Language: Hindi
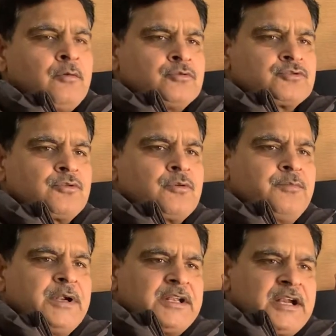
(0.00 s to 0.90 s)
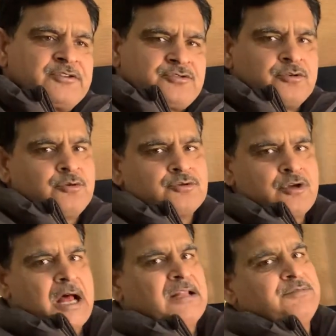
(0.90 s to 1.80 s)
उस ग्रुप में डेढ़ सौ दो सौ
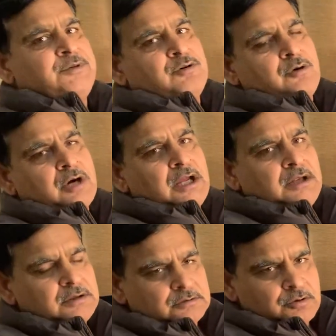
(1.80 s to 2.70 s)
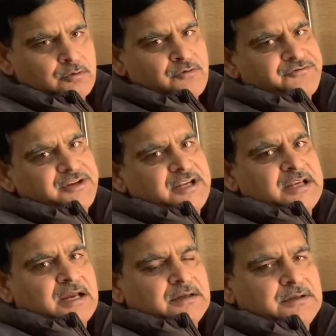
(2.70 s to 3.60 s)
आदमी हो गए तो वो फ्री है